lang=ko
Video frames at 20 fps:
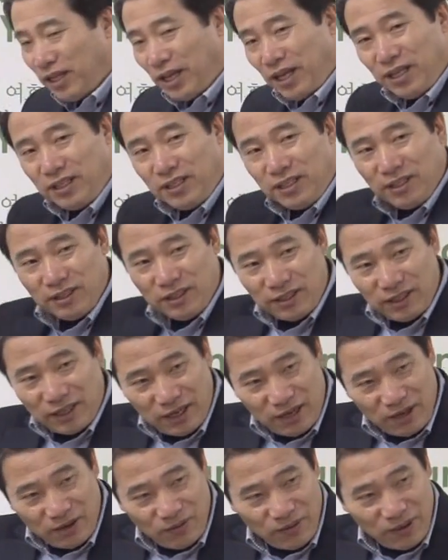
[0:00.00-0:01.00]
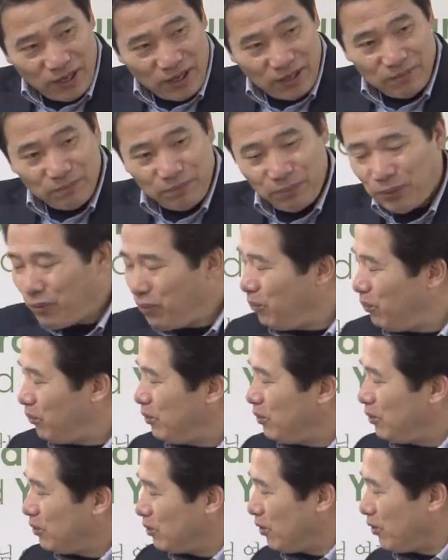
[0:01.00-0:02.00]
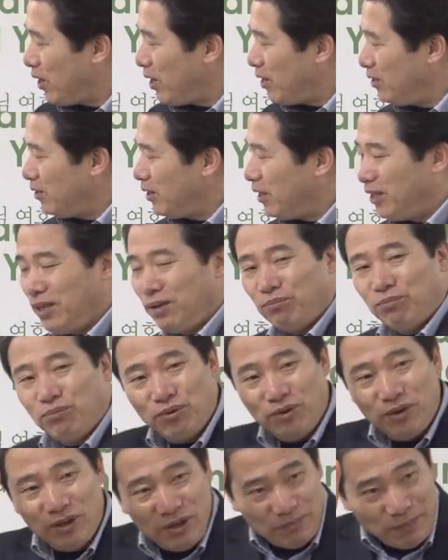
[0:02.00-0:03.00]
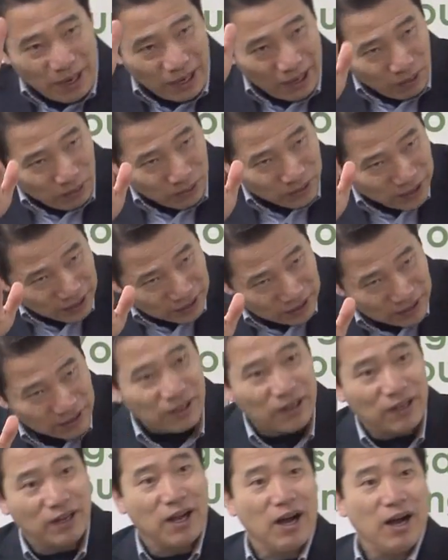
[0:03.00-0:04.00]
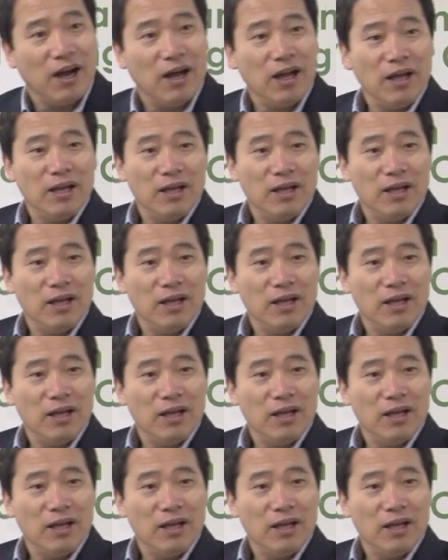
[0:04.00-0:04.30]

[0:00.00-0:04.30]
대시했다라고 하는 표현을 써놨는데 이게 뭘 말하고자 쓴 걸까?